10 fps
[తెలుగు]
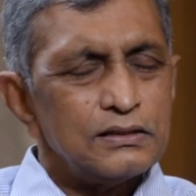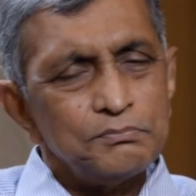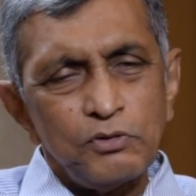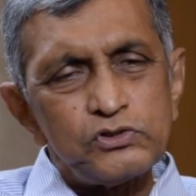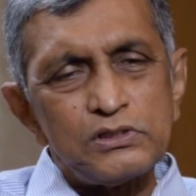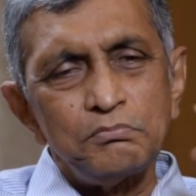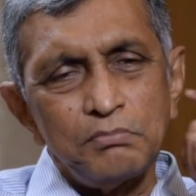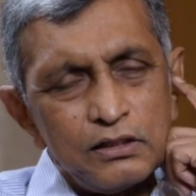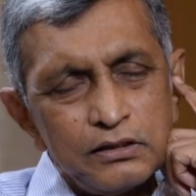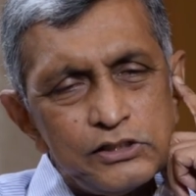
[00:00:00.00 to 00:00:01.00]
ఇది బహుశా
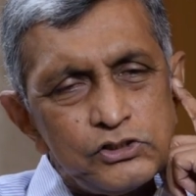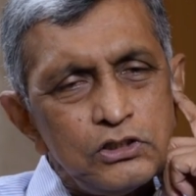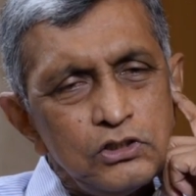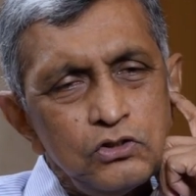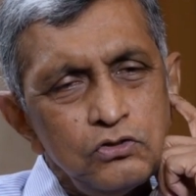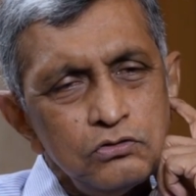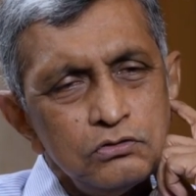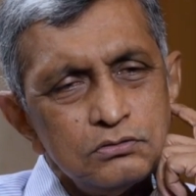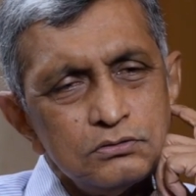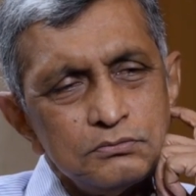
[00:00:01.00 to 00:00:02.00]
మన దేశంలో
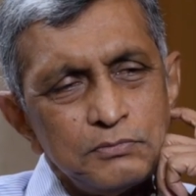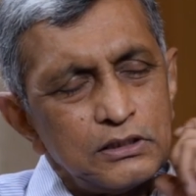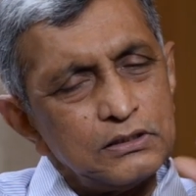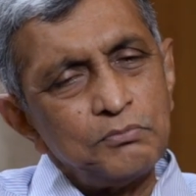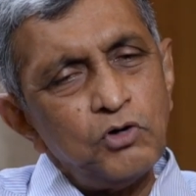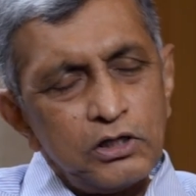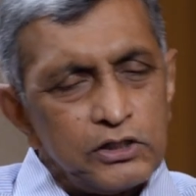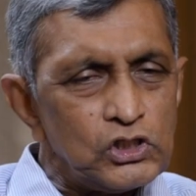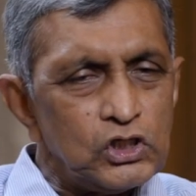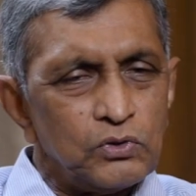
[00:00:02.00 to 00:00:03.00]
మన
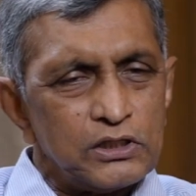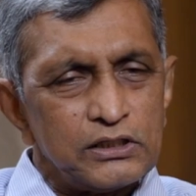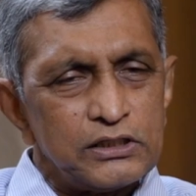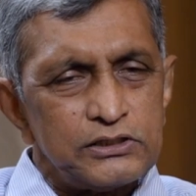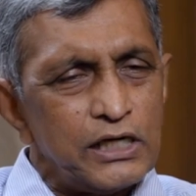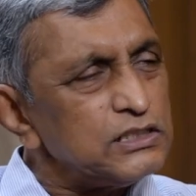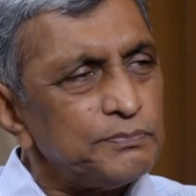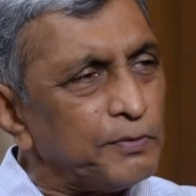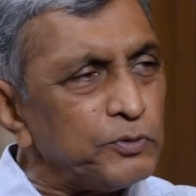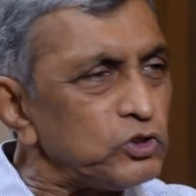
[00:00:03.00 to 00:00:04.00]
డెమోక్రసీలో ఉన్నంత ఛాలెంజ్
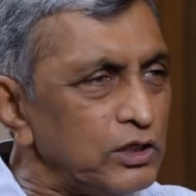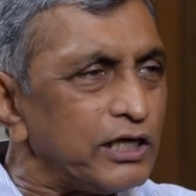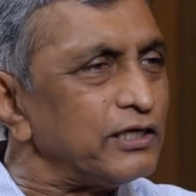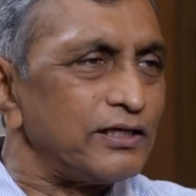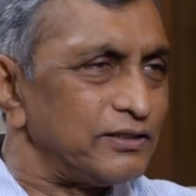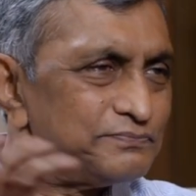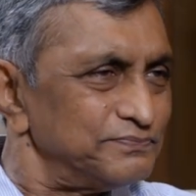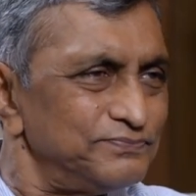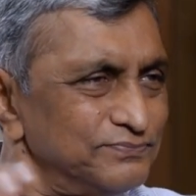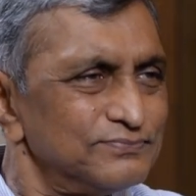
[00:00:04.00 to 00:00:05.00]
ప్రపంచంలో ఎక్కడా లేదు
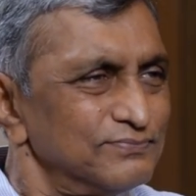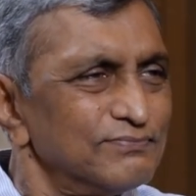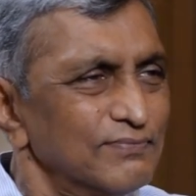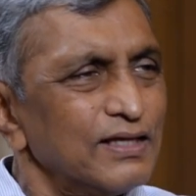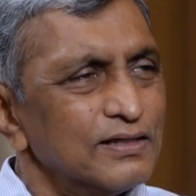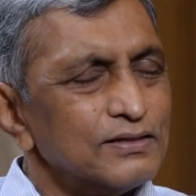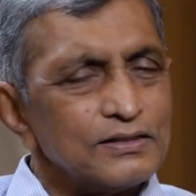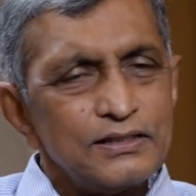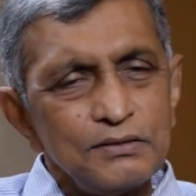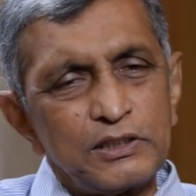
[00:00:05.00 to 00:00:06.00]

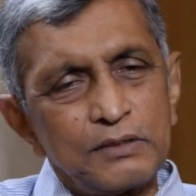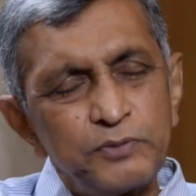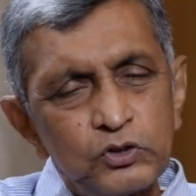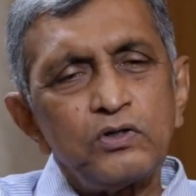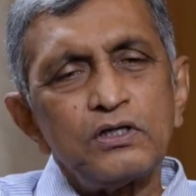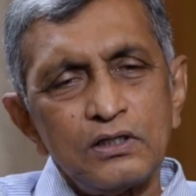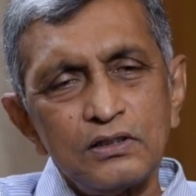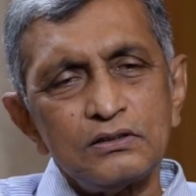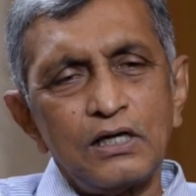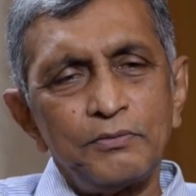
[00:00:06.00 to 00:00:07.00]
ఎందుకంటే మనకి ఇప్పటికి కూడా
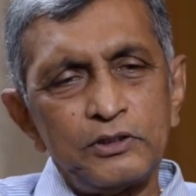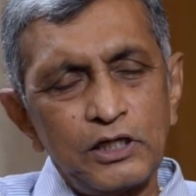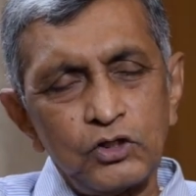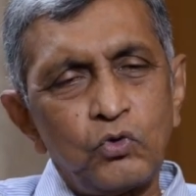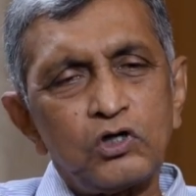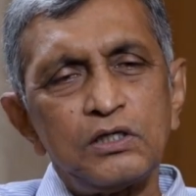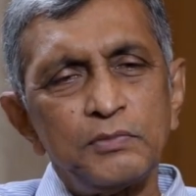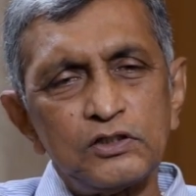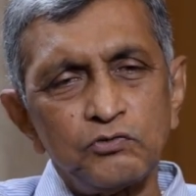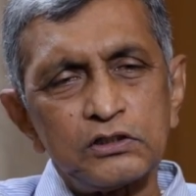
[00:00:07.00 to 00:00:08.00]
యాభై నాలుగు కోట్ల
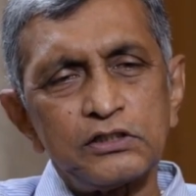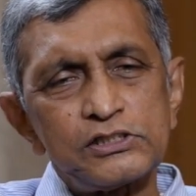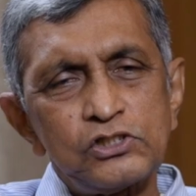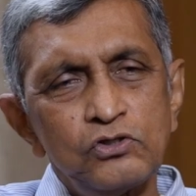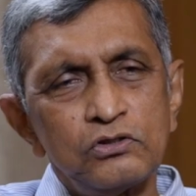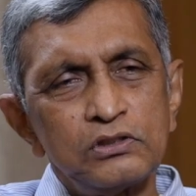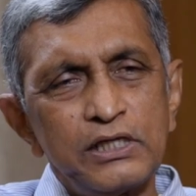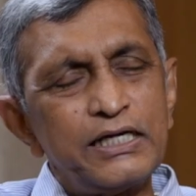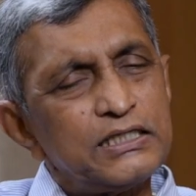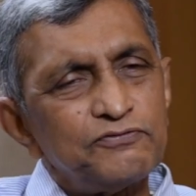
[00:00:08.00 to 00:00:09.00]
మంది వర్కర్స్లో
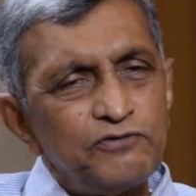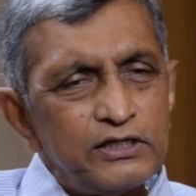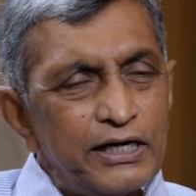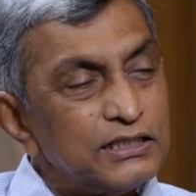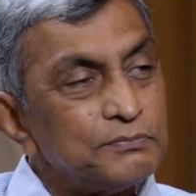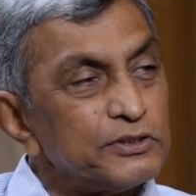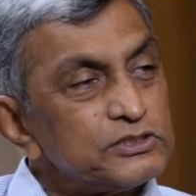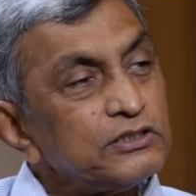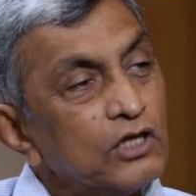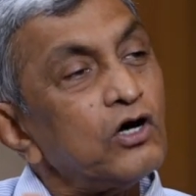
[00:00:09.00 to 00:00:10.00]
ఎయిటీ ఫైవ్ నైంటీ
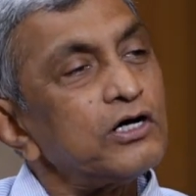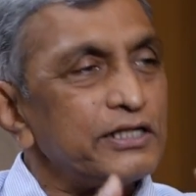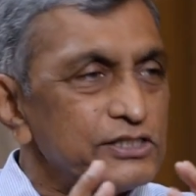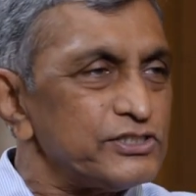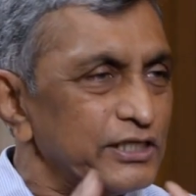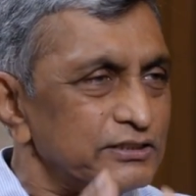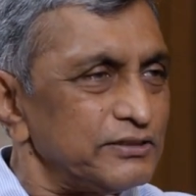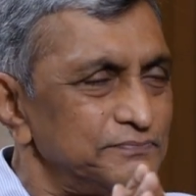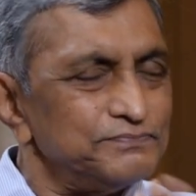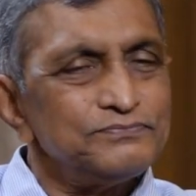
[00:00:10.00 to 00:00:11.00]
పర్సెంట్ అన్ఆర్గనైజ్
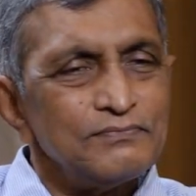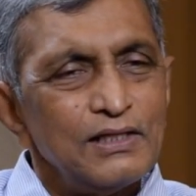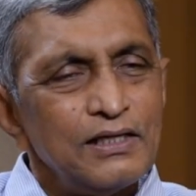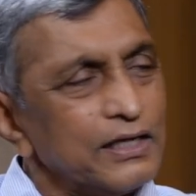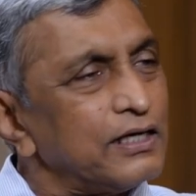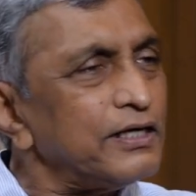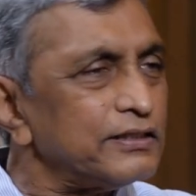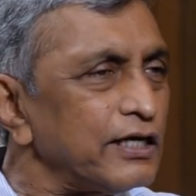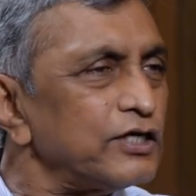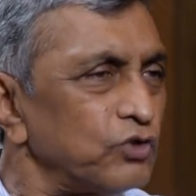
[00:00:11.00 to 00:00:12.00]
సెక్టర్ రెక్కడ
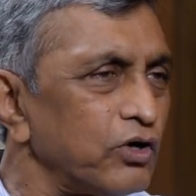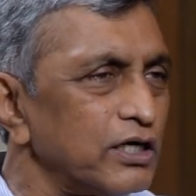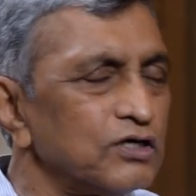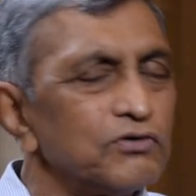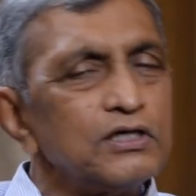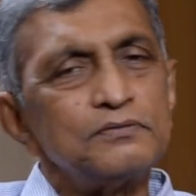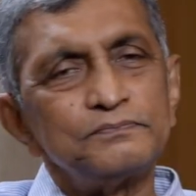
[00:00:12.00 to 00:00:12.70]
తగ్గంటే ఒక్కడిన వాళ్ళు